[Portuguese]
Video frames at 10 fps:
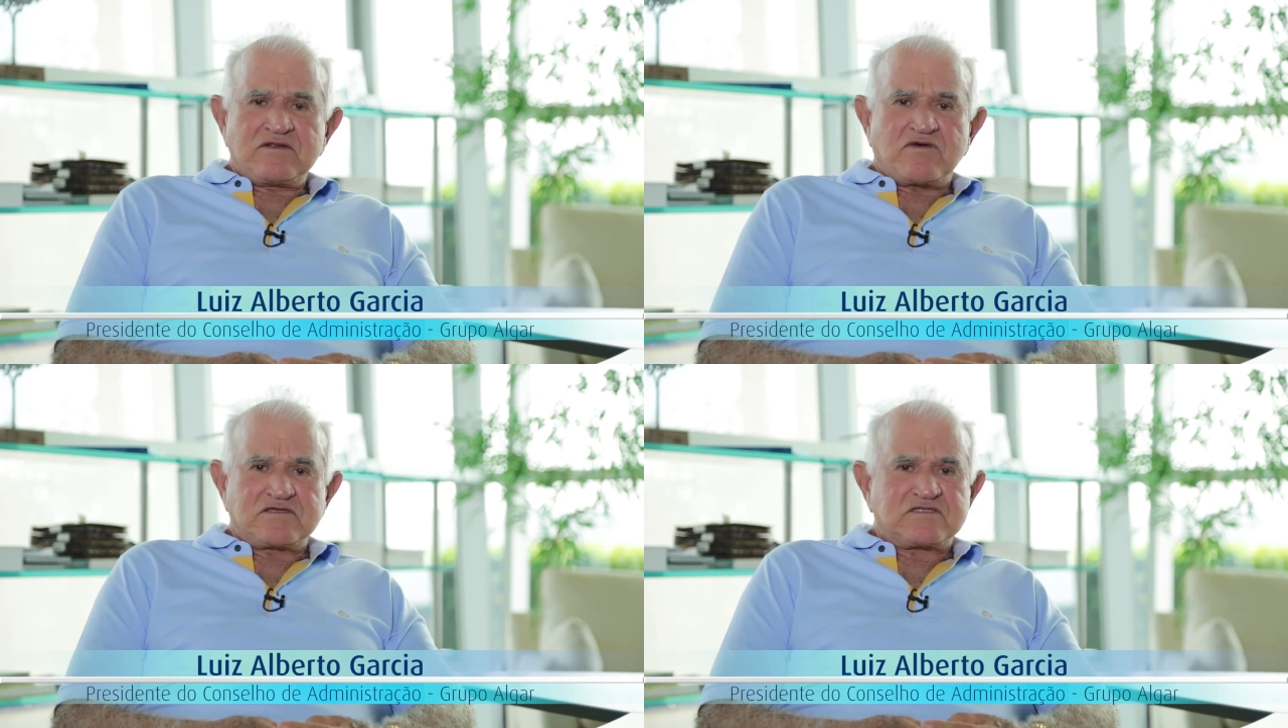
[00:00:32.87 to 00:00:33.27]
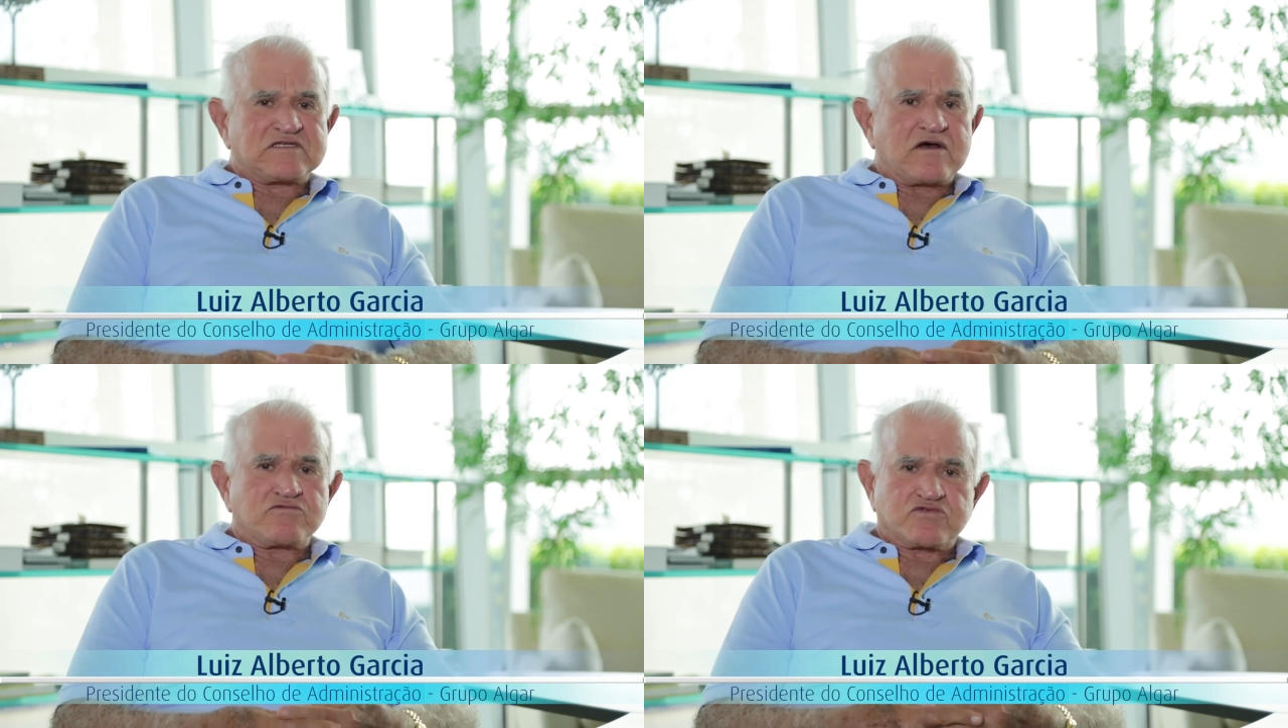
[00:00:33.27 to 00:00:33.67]
nós
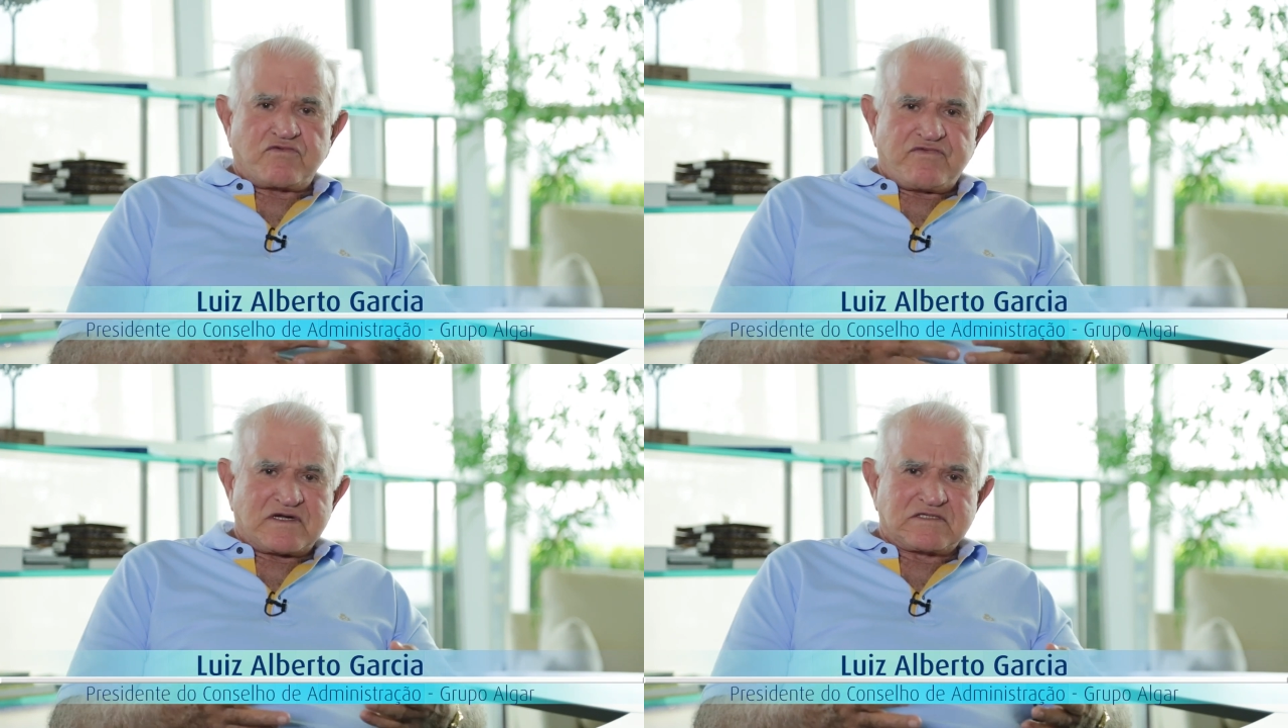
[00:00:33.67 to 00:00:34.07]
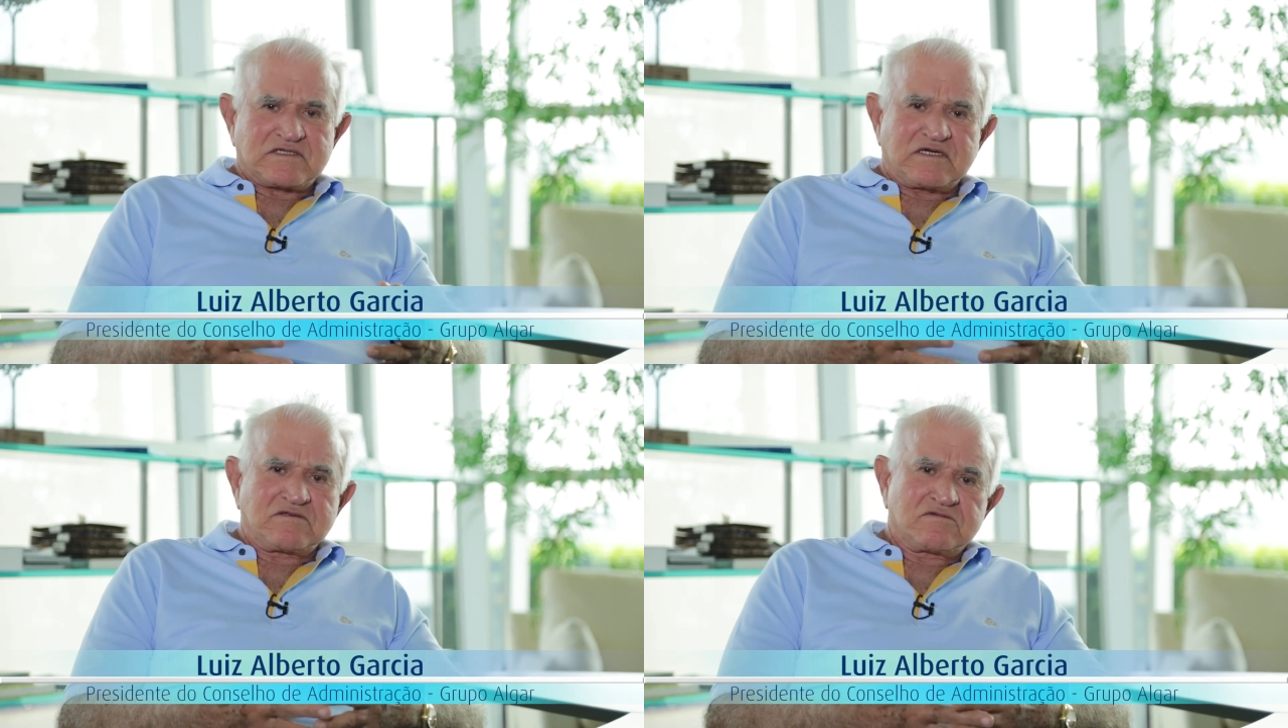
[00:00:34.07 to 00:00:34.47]
estávamos
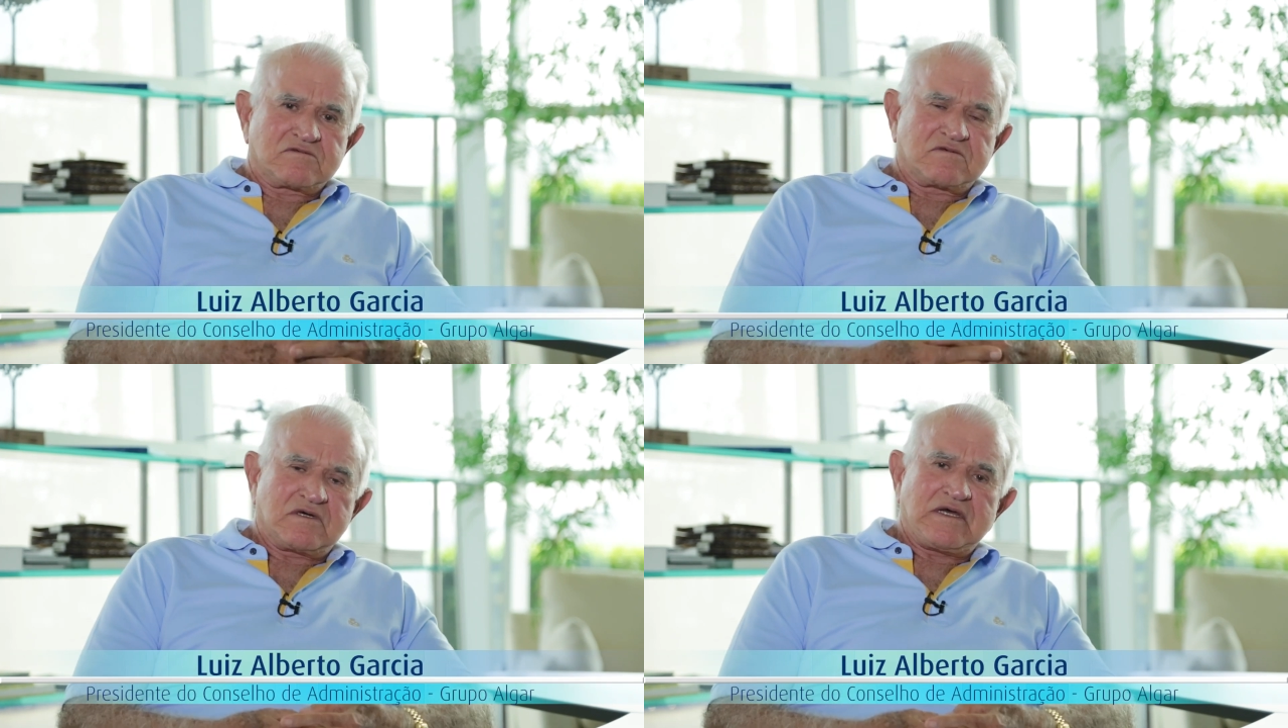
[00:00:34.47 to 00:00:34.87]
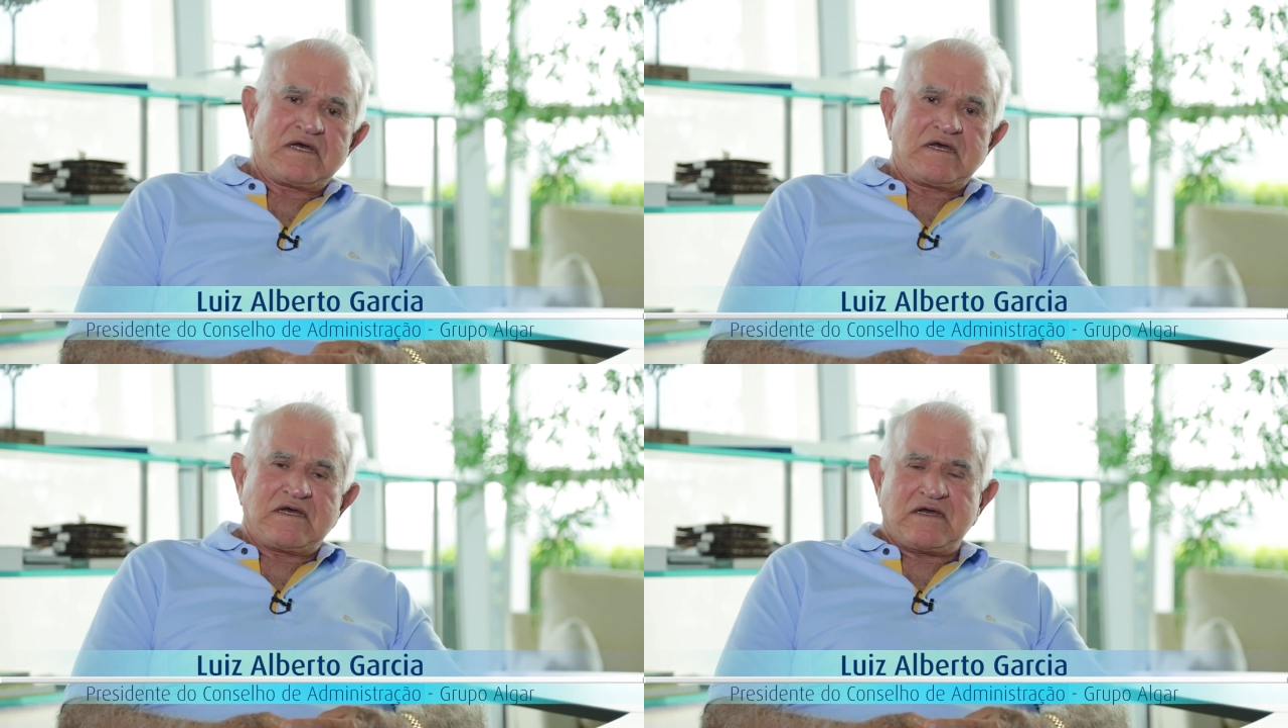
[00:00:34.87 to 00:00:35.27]
conversando
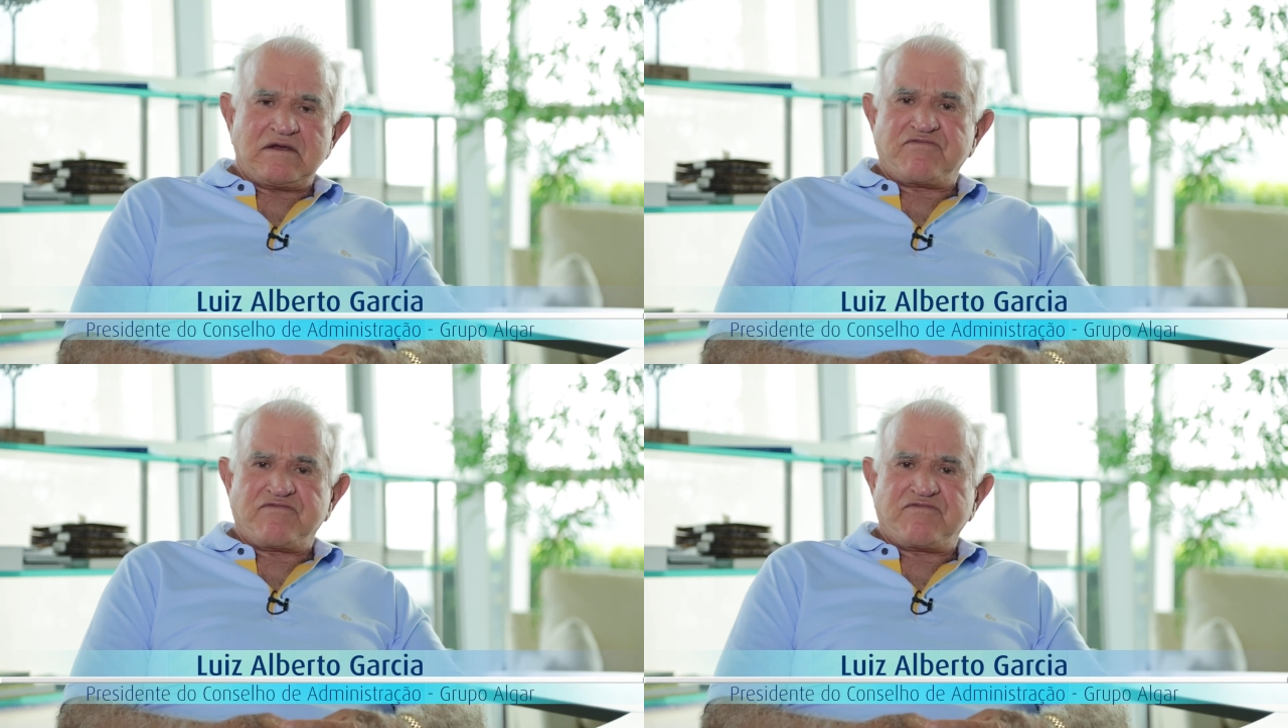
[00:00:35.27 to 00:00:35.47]
é,